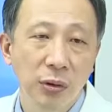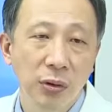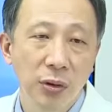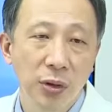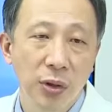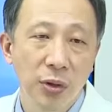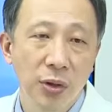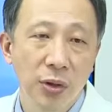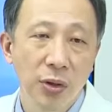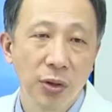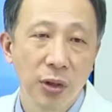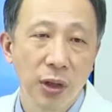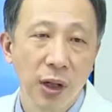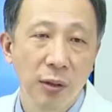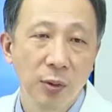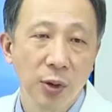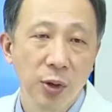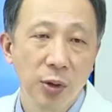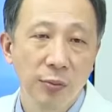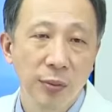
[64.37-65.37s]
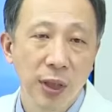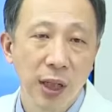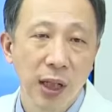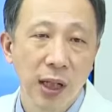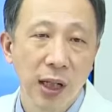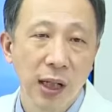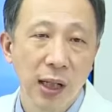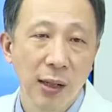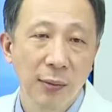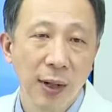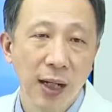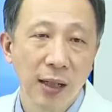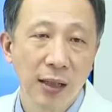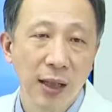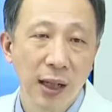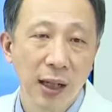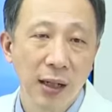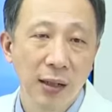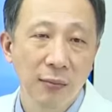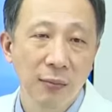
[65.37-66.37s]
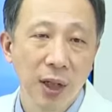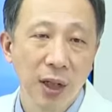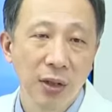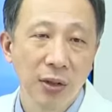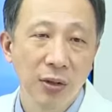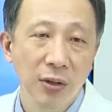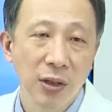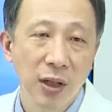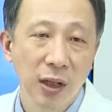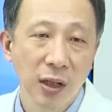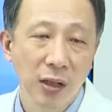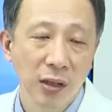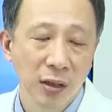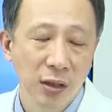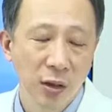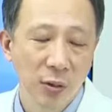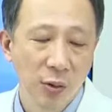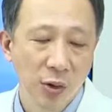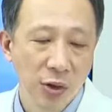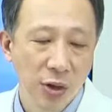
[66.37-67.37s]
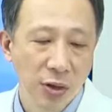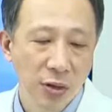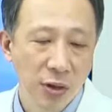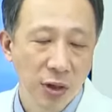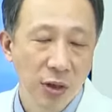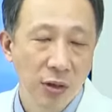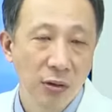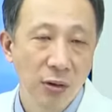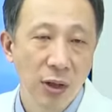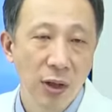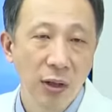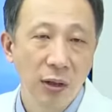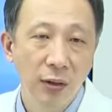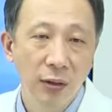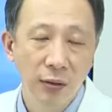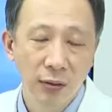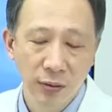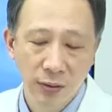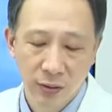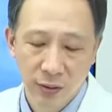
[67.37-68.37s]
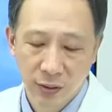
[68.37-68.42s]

어, 전립선 암은 좀 착한 암 아니야? 막 이런 얘기를 들어보셨을 거예요.